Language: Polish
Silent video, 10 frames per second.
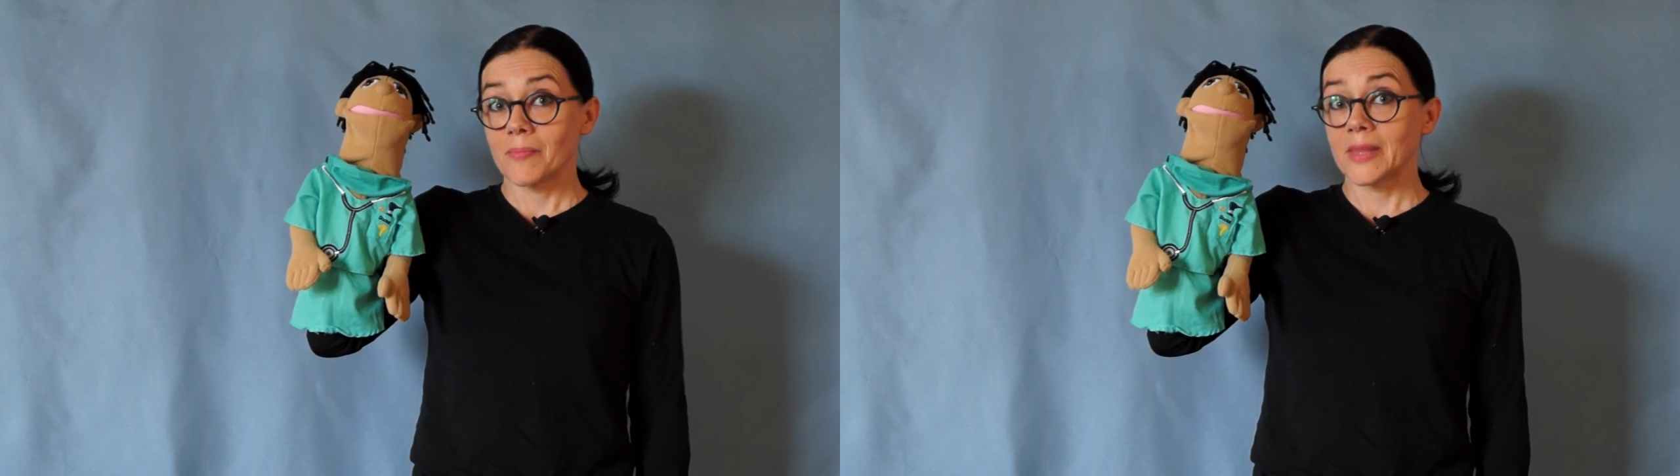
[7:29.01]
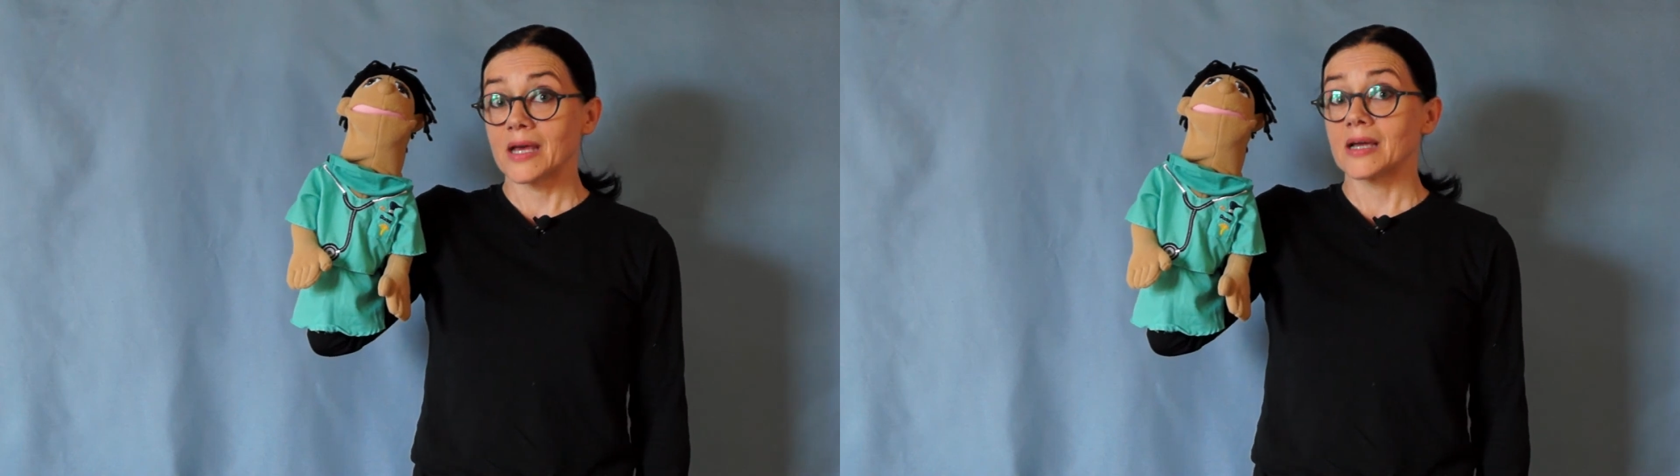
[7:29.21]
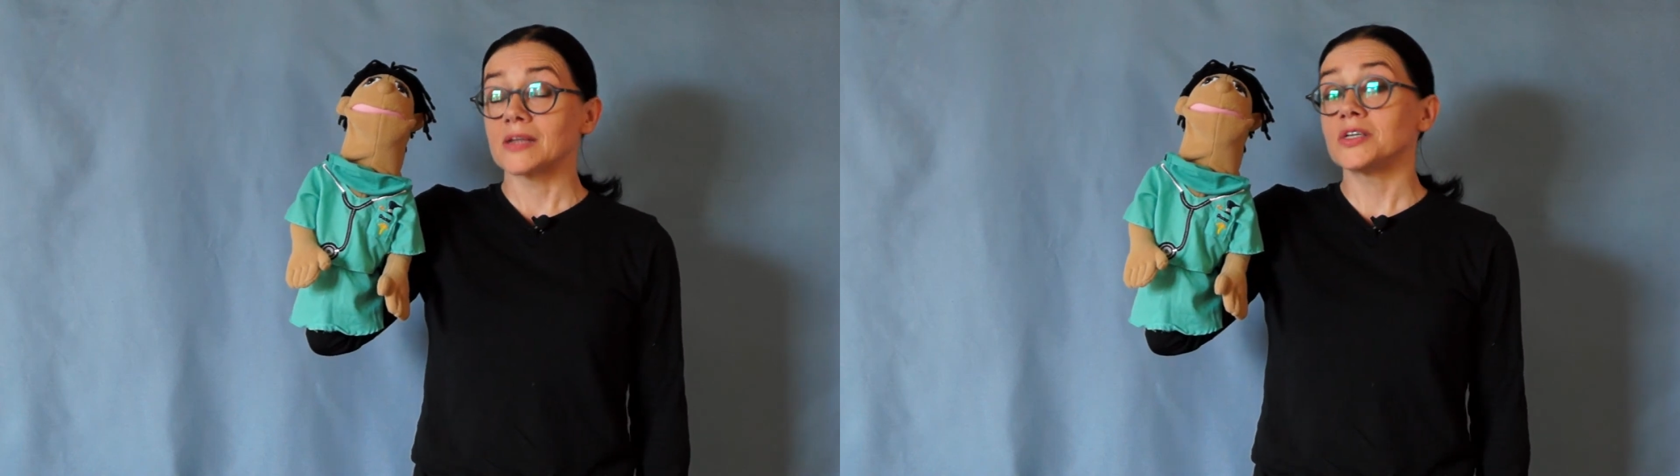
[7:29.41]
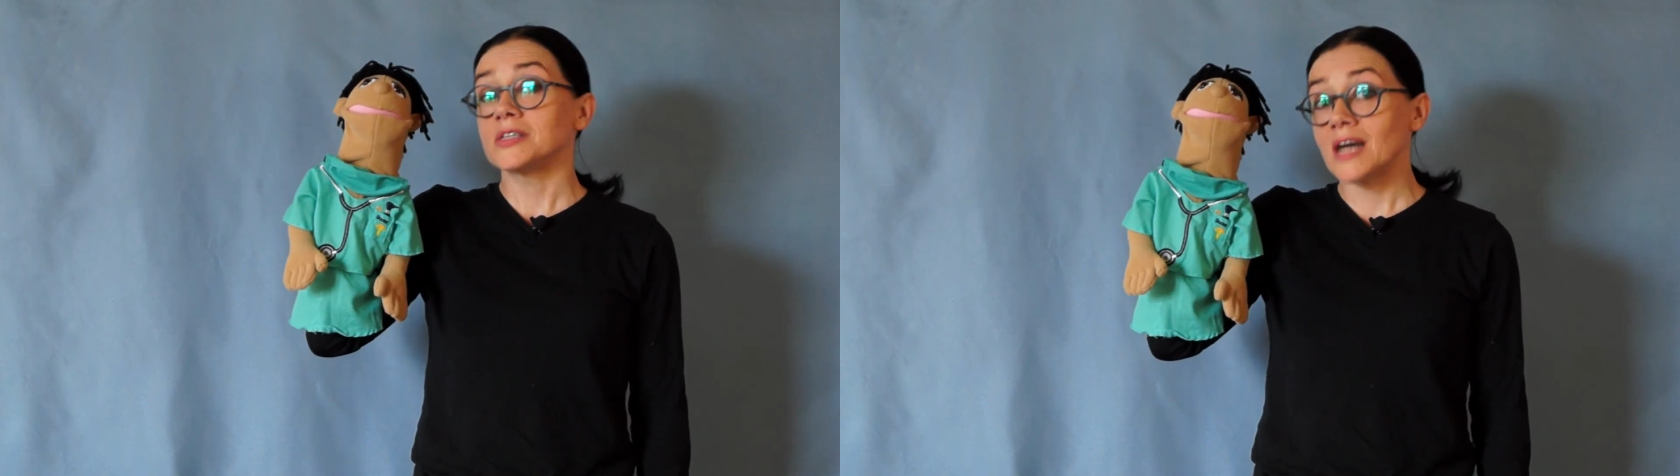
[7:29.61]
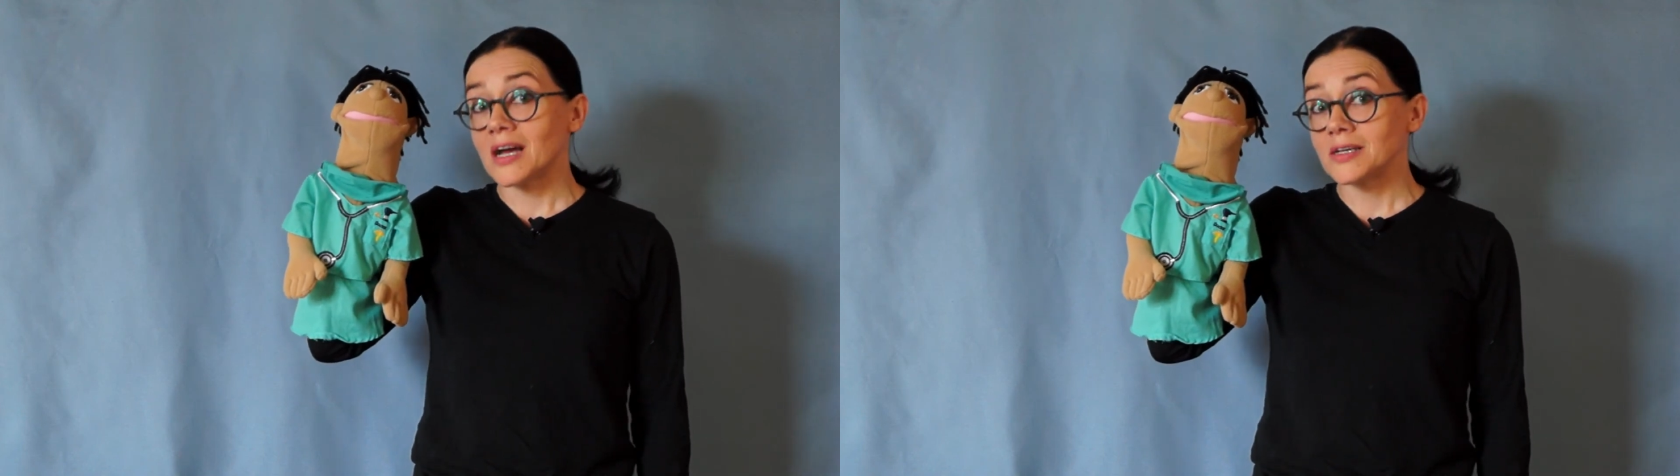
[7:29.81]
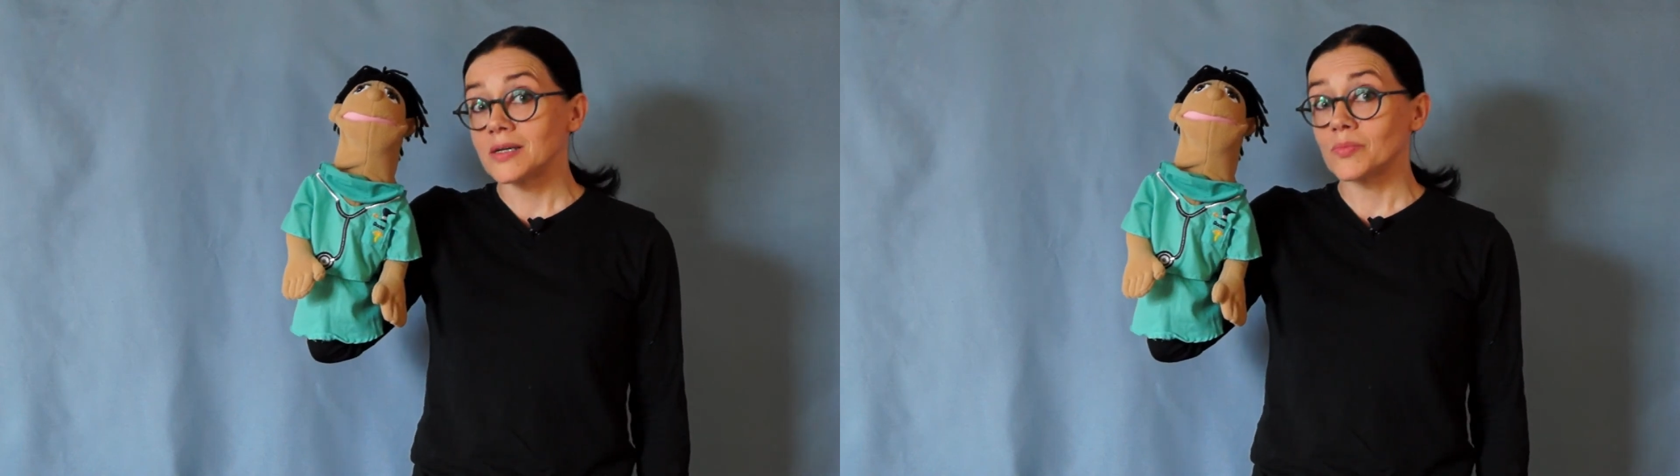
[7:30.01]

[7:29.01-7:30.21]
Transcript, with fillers: e, nie daje